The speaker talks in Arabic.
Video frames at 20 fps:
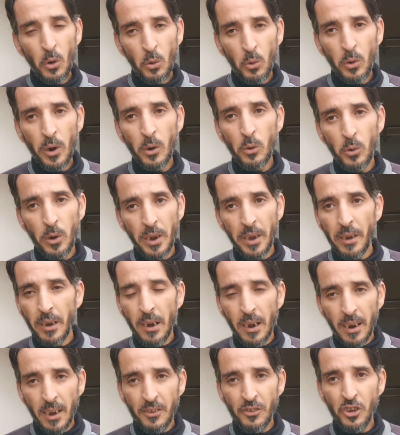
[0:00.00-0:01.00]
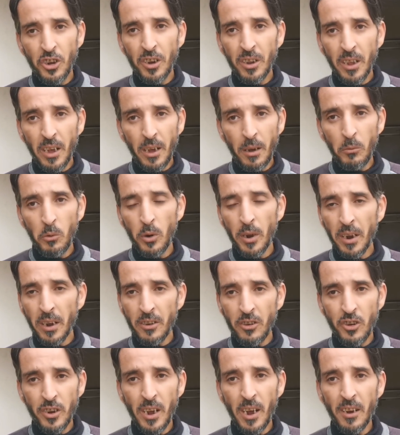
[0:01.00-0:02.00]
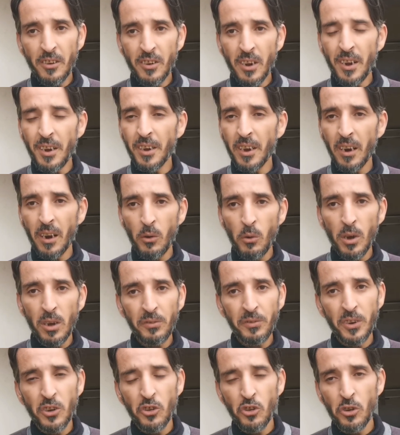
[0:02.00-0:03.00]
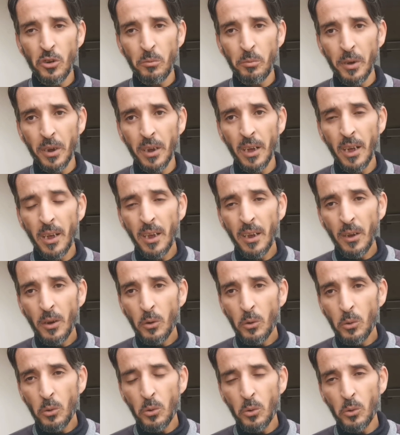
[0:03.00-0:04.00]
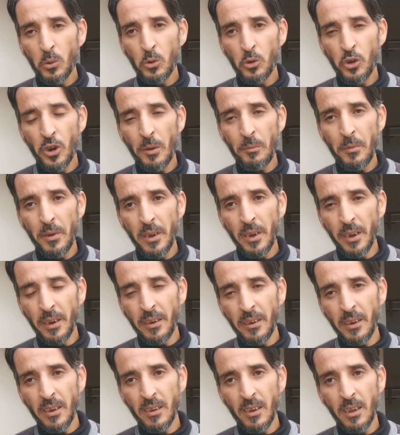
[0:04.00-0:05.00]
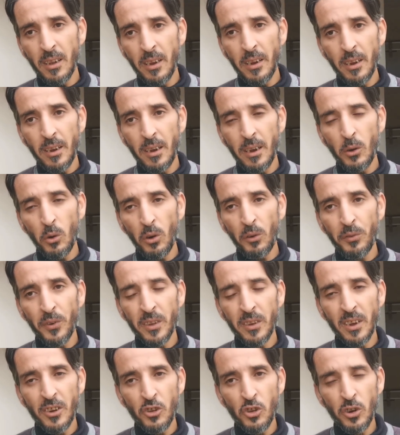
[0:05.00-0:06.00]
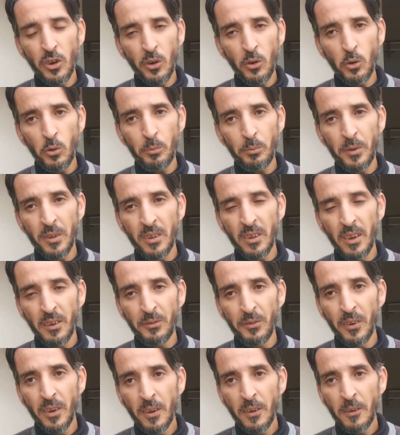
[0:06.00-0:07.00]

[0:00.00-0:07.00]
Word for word: وقالوا لي الا كان شي دعم ولا كان شي حاجه حنا راه واقفين جنبك وجميع الناس اللي اللي وقفت كنشكرهم بزاف